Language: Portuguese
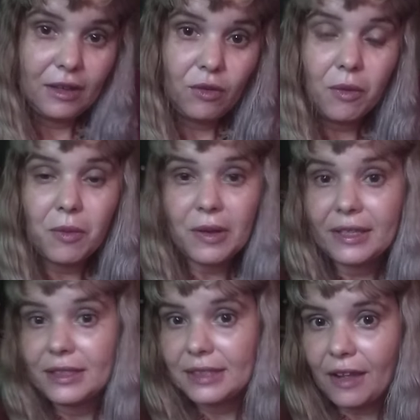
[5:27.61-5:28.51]
Como
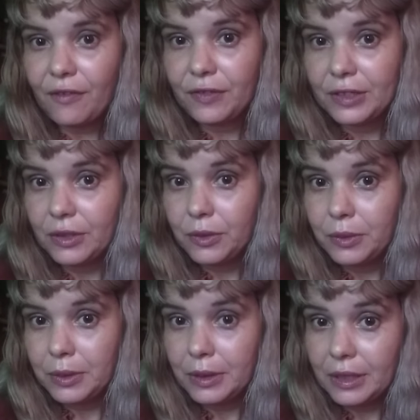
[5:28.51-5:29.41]
aqui está frio,
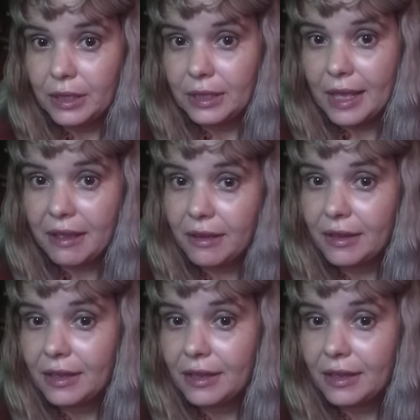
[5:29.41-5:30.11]
né?